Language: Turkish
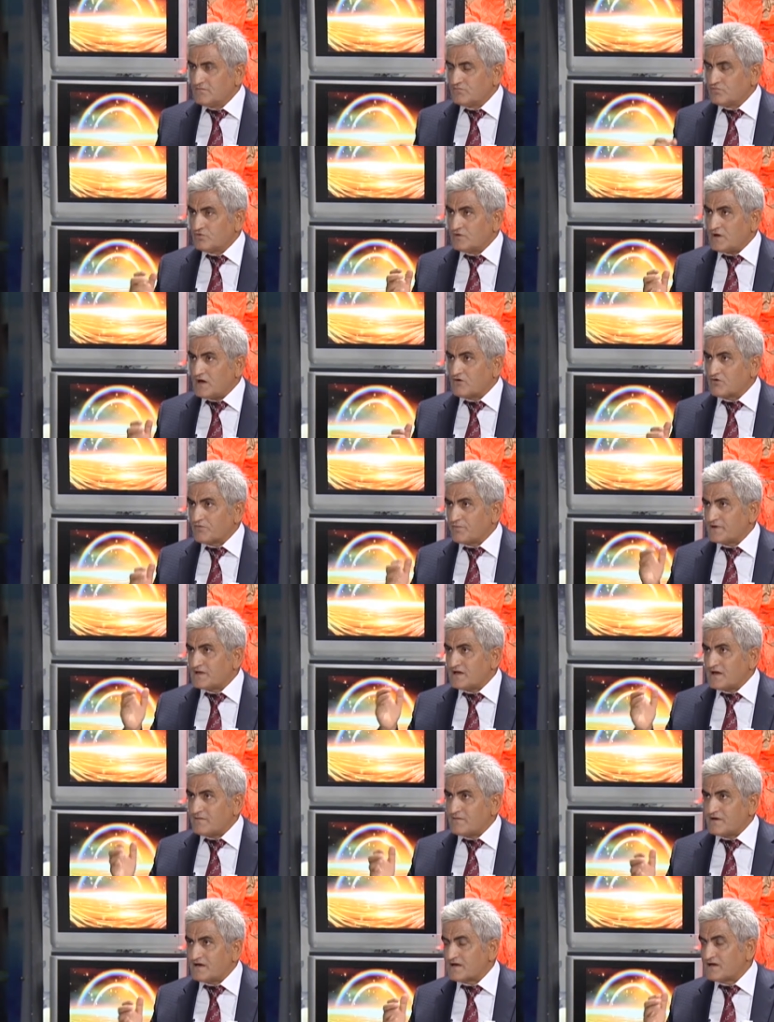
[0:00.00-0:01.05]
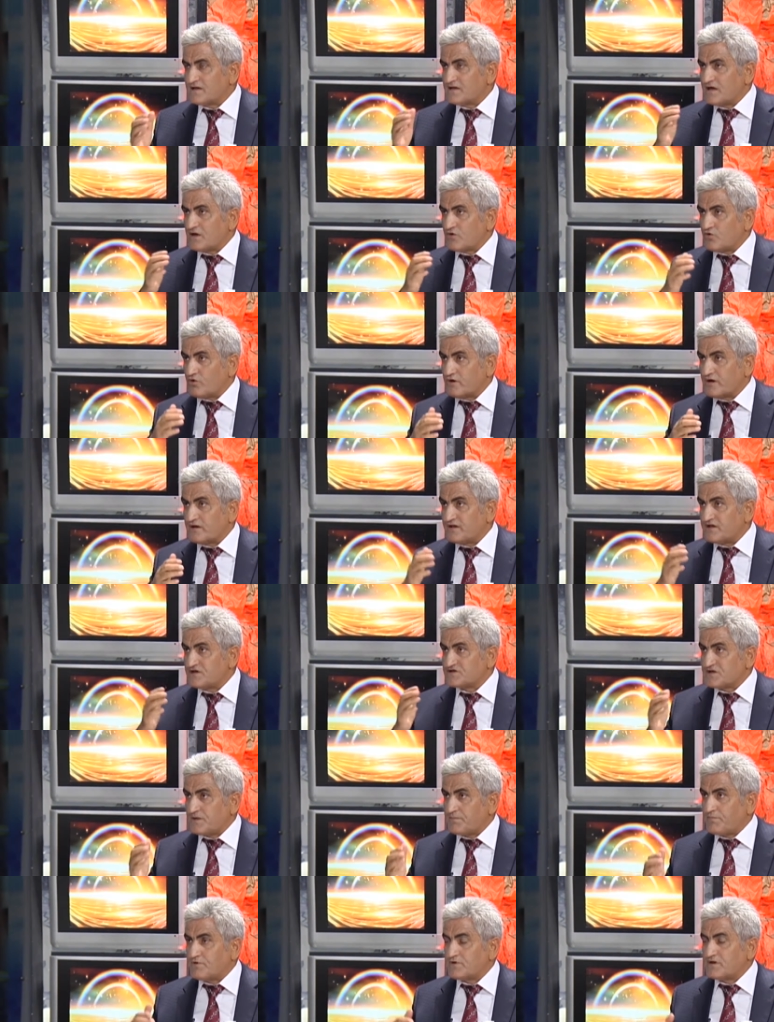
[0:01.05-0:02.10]
Bunu Avrupa'da, Amerika'da, Kore'de,
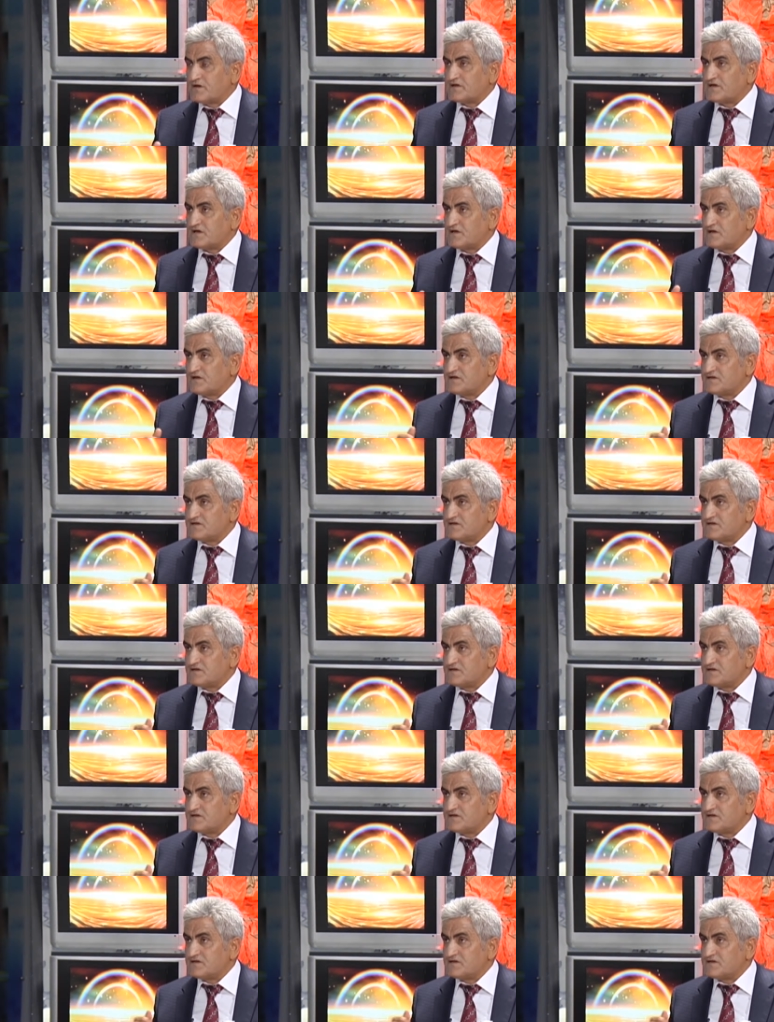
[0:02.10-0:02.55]
Japonya'da,